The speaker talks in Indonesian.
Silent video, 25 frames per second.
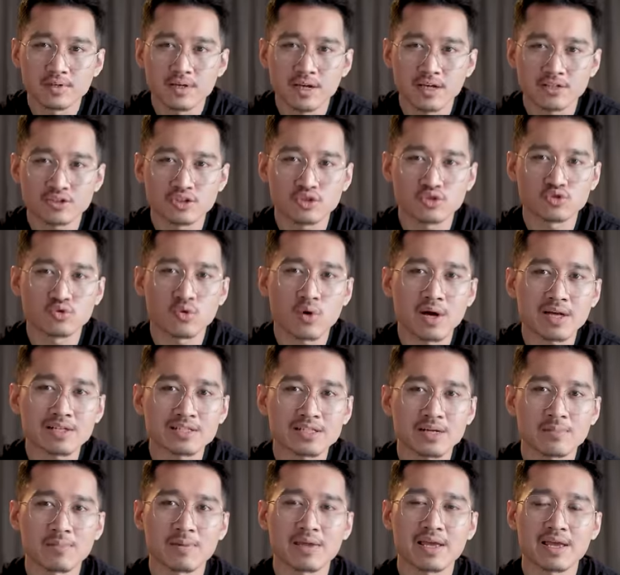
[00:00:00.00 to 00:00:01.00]
nggak sesuai
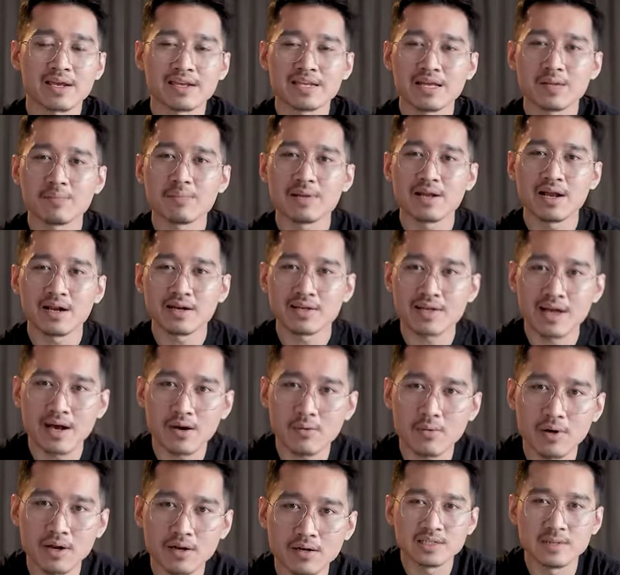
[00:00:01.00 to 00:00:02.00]
sama yang dia bilang di
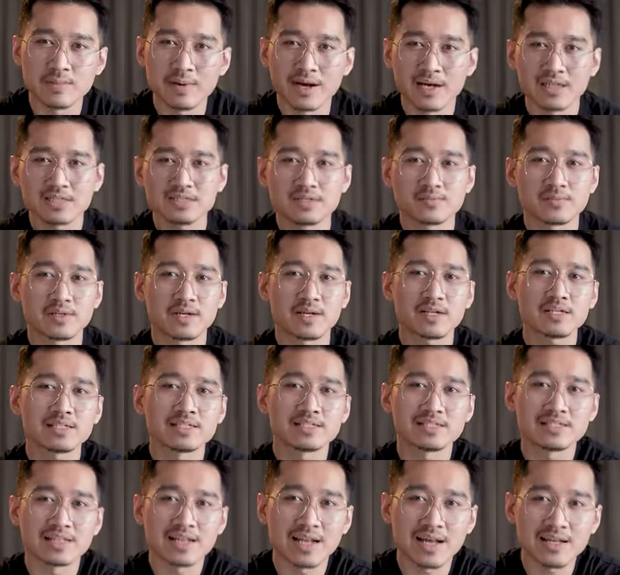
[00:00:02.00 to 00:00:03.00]
awal. Ya makanya sebenarnya
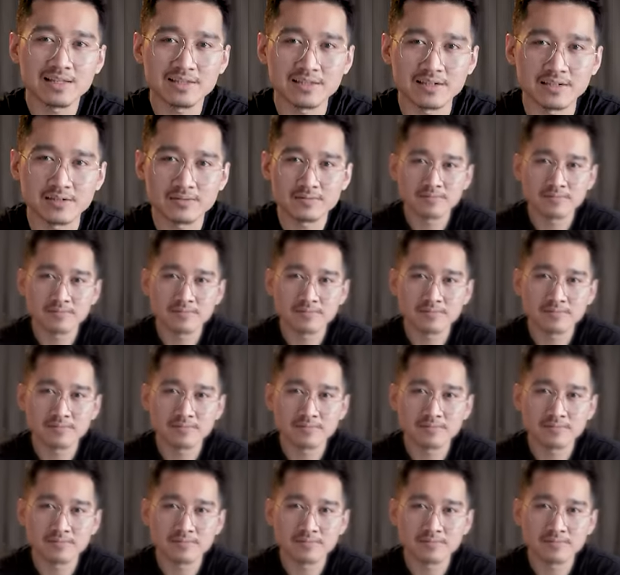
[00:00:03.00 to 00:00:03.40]
istilahnya,